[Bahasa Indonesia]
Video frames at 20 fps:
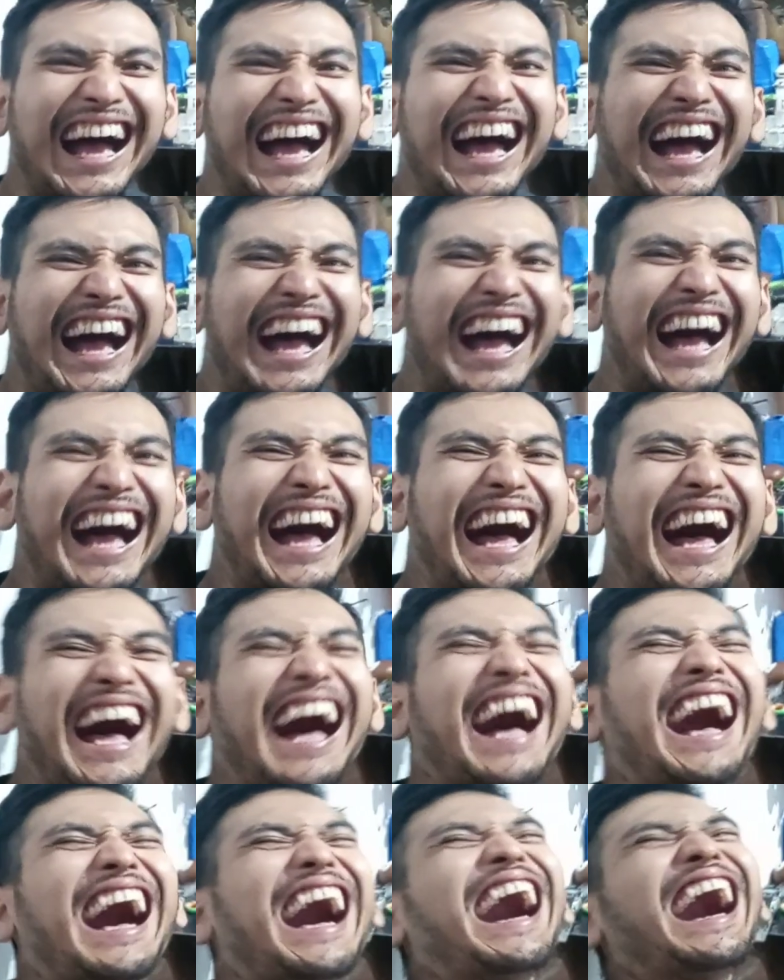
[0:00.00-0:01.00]
amin
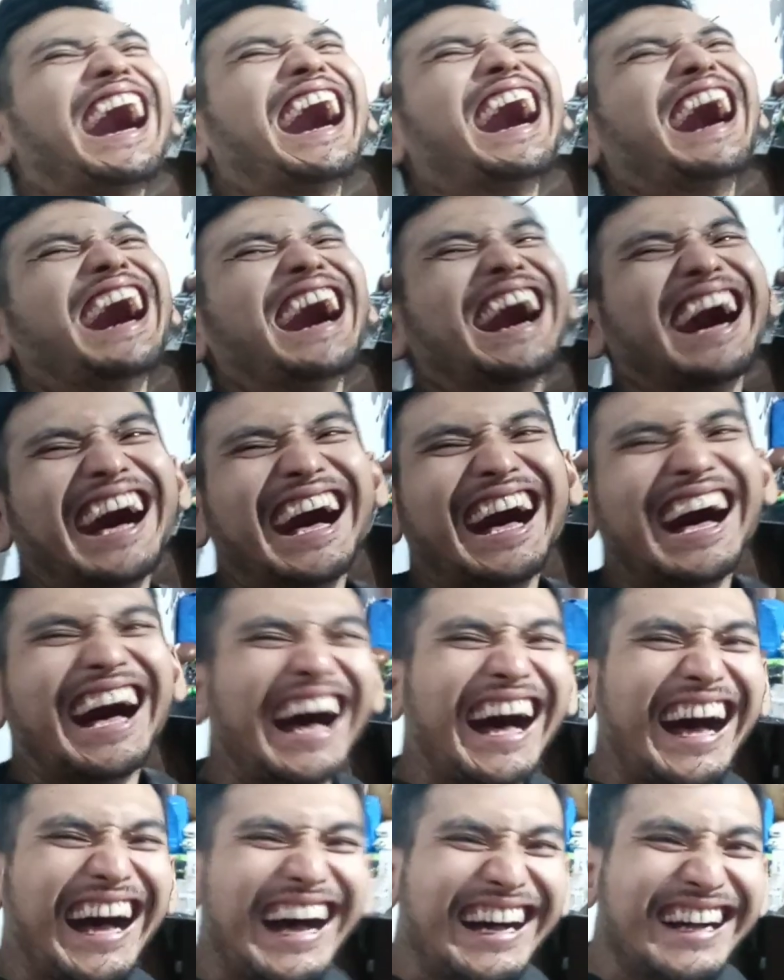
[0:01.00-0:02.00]
amin amin
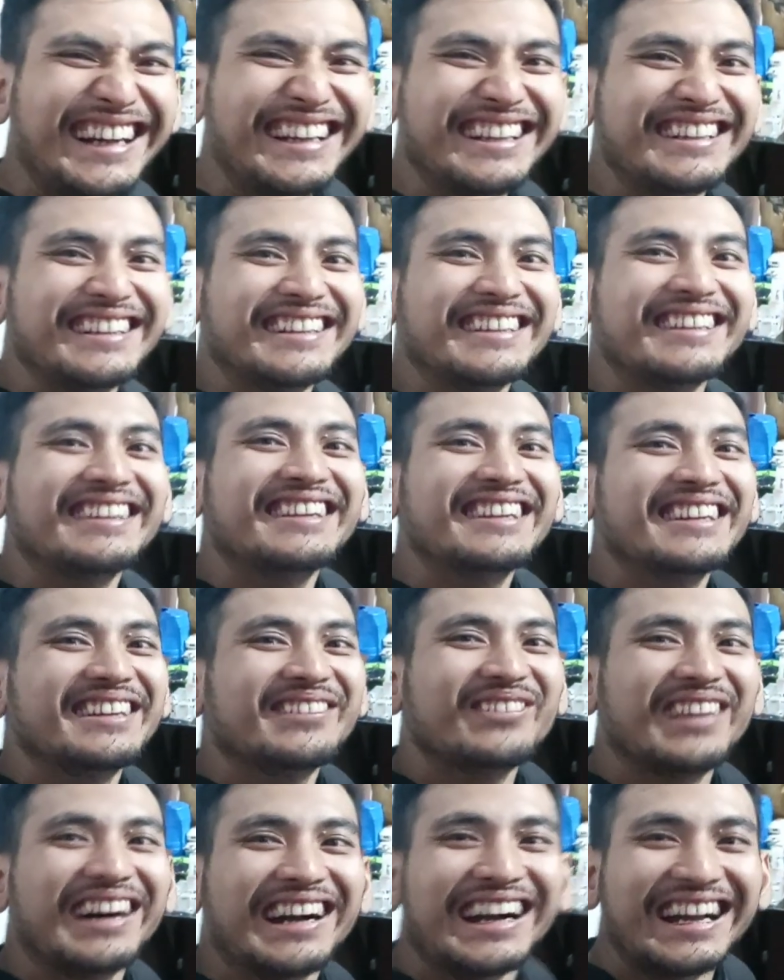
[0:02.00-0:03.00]
amin
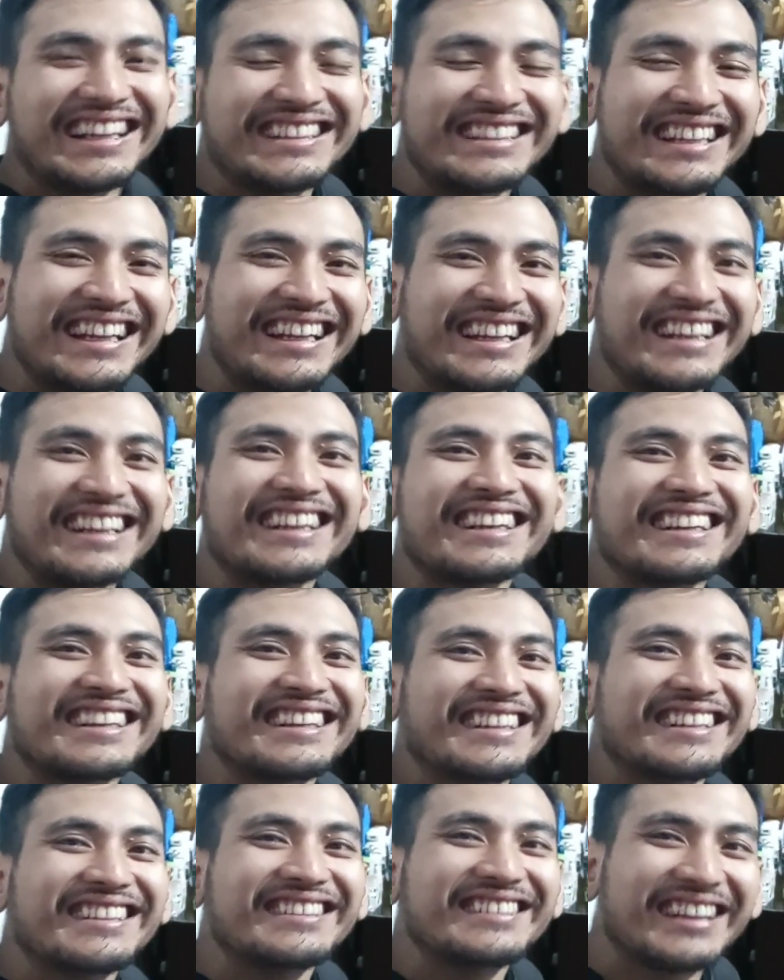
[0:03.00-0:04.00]
makanya
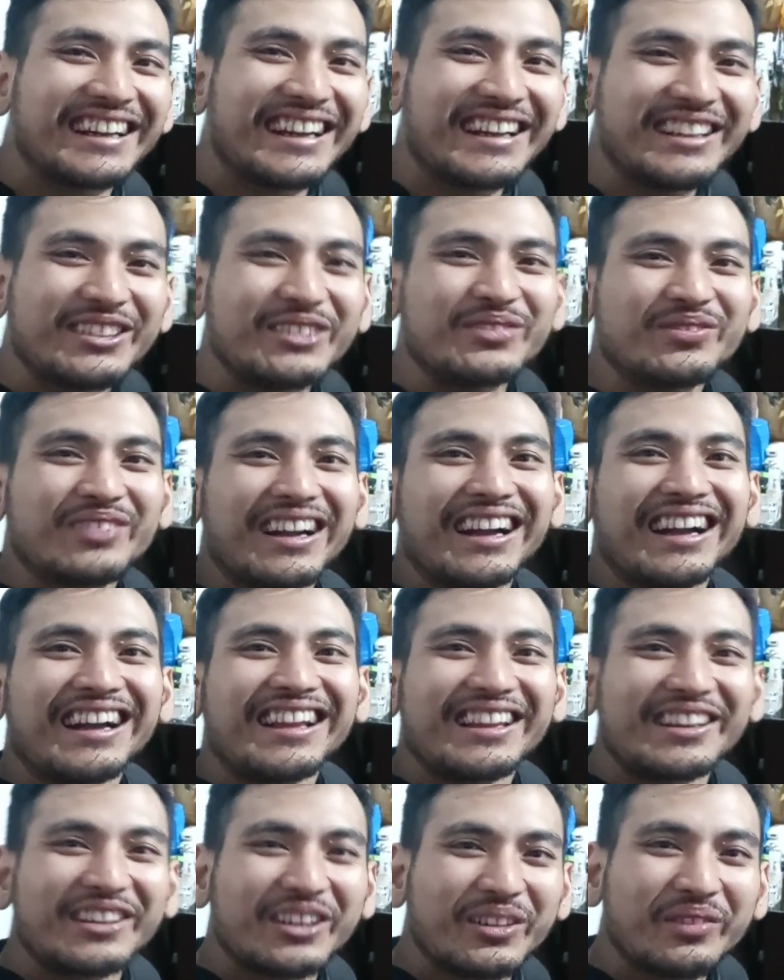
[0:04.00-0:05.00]
jangan lupa
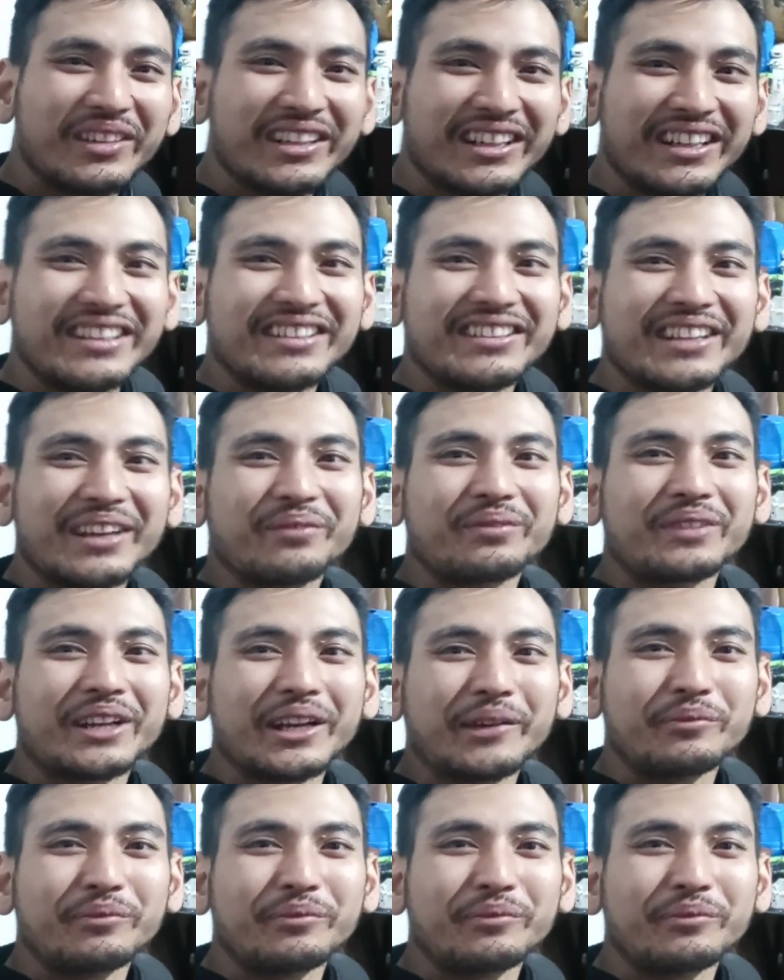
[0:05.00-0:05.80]
like comment and subscribe